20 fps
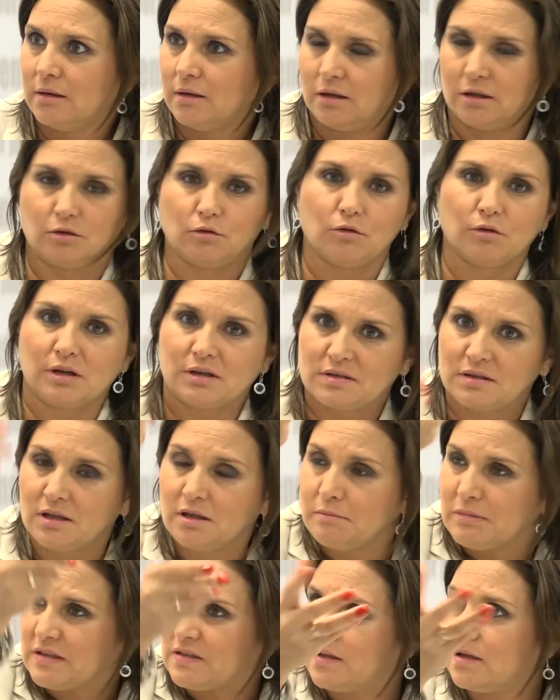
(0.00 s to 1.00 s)
Y tengo que decir,
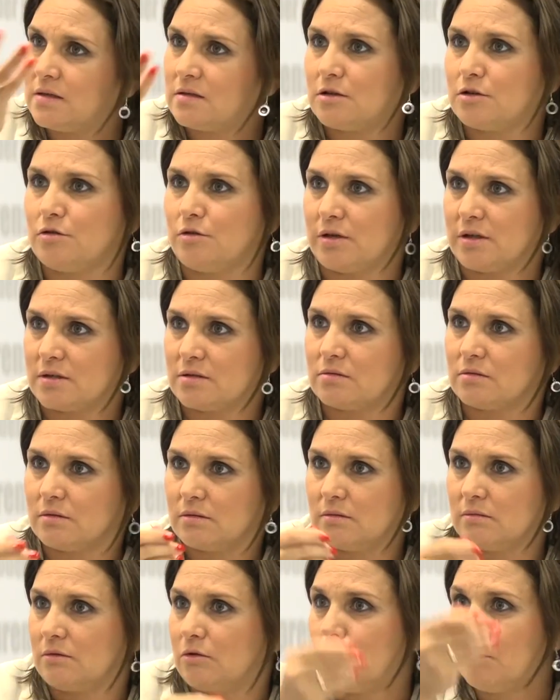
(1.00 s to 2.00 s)
investiguen, señores.
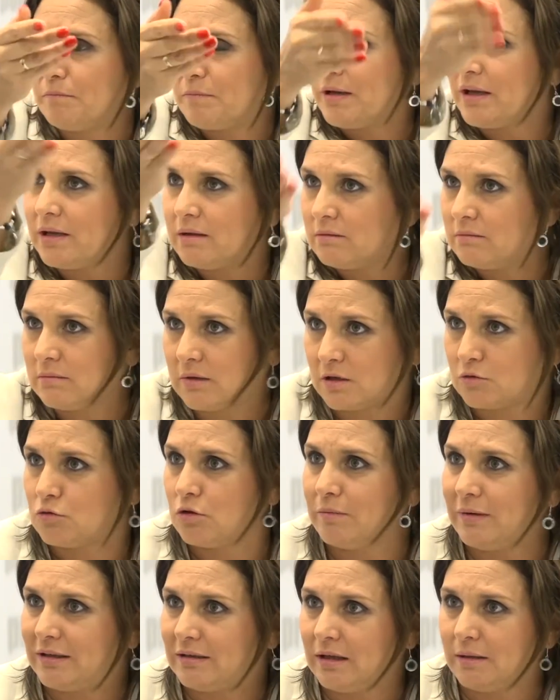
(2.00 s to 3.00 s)
OMPE
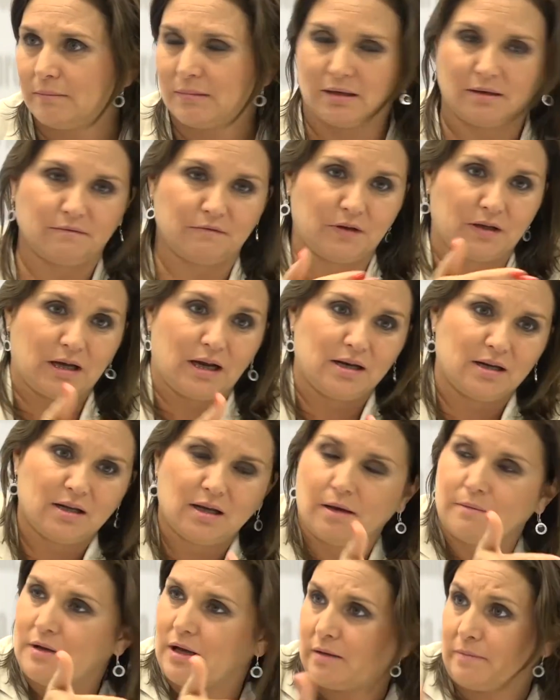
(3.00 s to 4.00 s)
resuelve el tema.
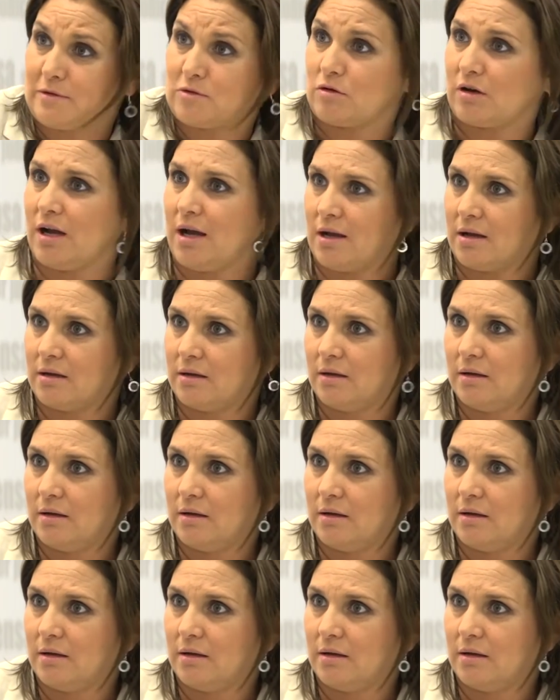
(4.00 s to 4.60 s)
Fiscalía, vea qué pasó acá.